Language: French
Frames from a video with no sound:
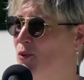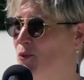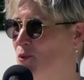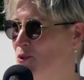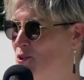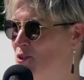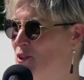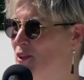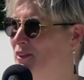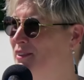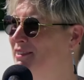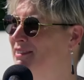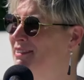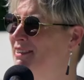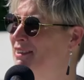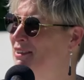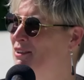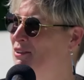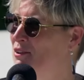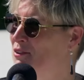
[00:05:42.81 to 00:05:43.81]
aux jeunes
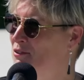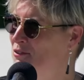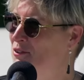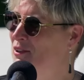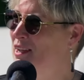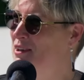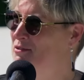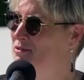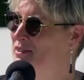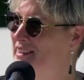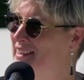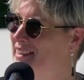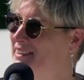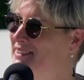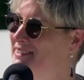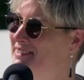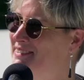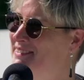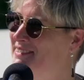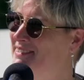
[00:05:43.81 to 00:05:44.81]
dans l'avenir
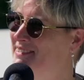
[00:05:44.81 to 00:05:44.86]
